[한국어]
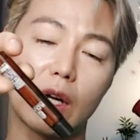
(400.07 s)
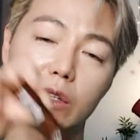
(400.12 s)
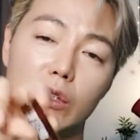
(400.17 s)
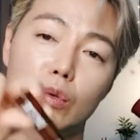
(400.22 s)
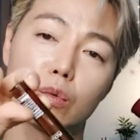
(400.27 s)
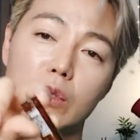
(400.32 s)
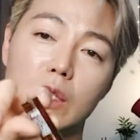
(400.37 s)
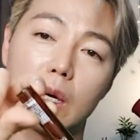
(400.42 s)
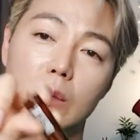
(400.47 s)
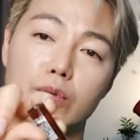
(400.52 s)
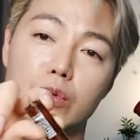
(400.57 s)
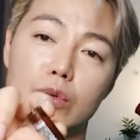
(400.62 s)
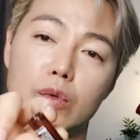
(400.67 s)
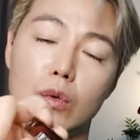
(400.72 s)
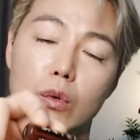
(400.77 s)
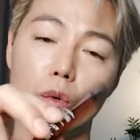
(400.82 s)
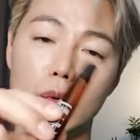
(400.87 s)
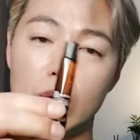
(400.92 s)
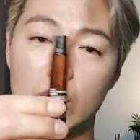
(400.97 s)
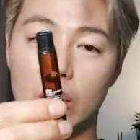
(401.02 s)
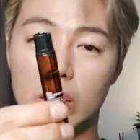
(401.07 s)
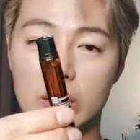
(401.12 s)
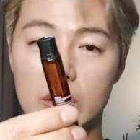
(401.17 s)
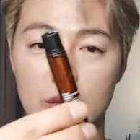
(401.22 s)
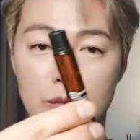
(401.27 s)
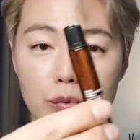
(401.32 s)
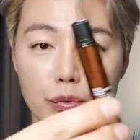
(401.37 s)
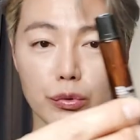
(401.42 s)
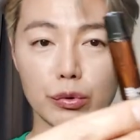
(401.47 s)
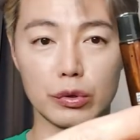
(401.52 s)
한 통 다 붓고
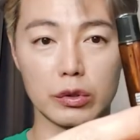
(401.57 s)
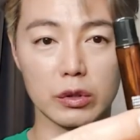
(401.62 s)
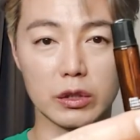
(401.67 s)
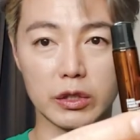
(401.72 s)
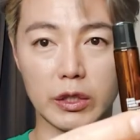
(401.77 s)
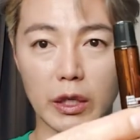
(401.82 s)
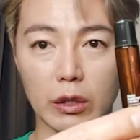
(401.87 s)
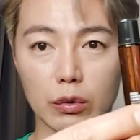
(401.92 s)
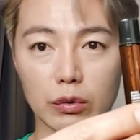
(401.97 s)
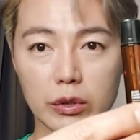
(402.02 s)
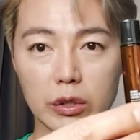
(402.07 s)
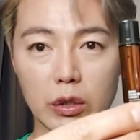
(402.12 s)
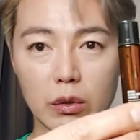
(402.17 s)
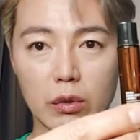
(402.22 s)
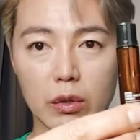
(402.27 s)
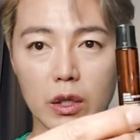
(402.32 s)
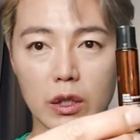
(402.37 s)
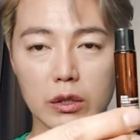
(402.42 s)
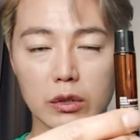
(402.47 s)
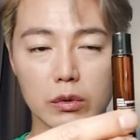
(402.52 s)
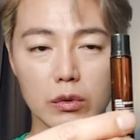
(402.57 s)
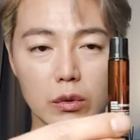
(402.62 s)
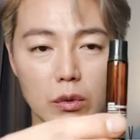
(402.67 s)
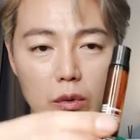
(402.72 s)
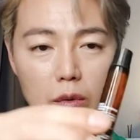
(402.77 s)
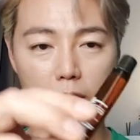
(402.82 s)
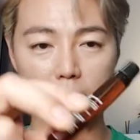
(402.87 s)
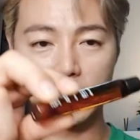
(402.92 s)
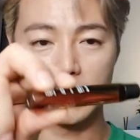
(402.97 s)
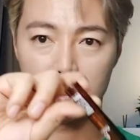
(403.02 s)
여기다 물을 그대로
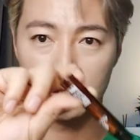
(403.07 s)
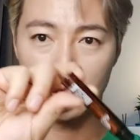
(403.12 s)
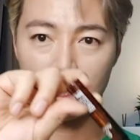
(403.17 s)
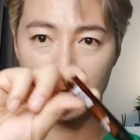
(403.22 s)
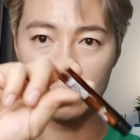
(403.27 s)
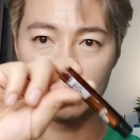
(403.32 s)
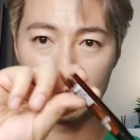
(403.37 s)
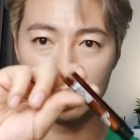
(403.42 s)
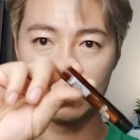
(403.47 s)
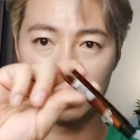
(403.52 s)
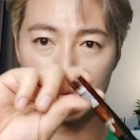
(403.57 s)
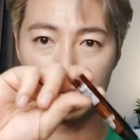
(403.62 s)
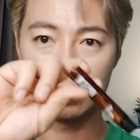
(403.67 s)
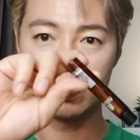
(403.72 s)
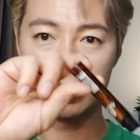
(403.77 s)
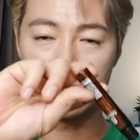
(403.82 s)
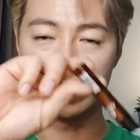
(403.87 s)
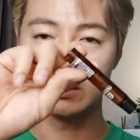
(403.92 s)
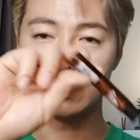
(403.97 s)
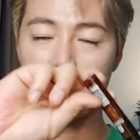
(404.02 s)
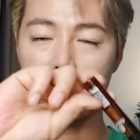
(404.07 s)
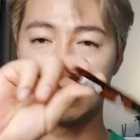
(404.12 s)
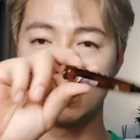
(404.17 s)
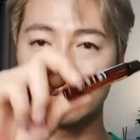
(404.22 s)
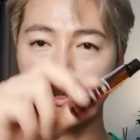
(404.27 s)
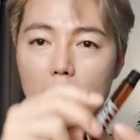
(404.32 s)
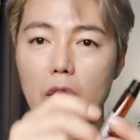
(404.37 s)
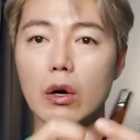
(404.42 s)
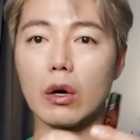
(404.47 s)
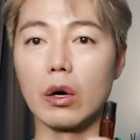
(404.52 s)
채워가지고 그대로
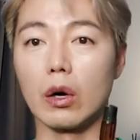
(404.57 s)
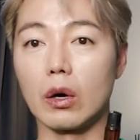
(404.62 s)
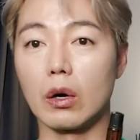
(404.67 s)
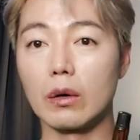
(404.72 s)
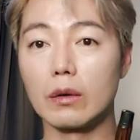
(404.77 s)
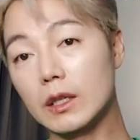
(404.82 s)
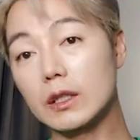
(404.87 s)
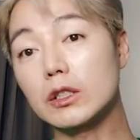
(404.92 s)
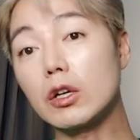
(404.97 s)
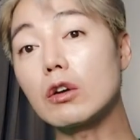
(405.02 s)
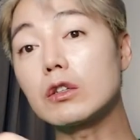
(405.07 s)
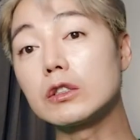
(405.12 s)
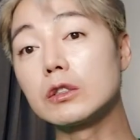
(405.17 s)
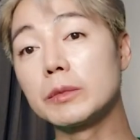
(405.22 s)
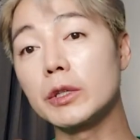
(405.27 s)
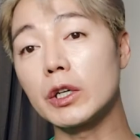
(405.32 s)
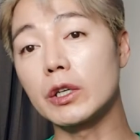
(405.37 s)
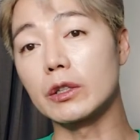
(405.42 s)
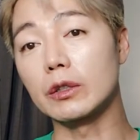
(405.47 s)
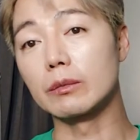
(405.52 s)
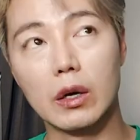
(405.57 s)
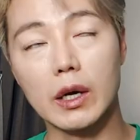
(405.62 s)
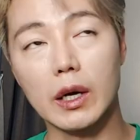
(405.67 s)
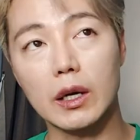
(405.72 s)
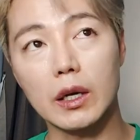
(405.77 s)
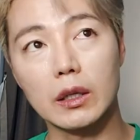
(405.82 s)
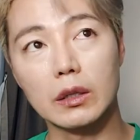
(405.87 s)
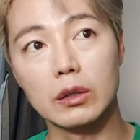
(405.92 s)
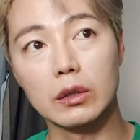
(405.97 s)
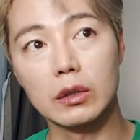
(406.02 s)
1:1로 섞어요. 이렇게 섞으면
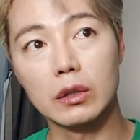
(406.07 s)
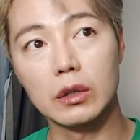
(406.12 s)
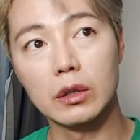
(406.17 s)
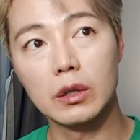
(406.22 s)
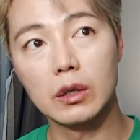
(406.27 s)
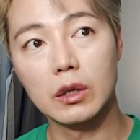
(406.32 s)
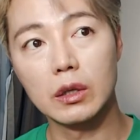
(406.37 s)
약간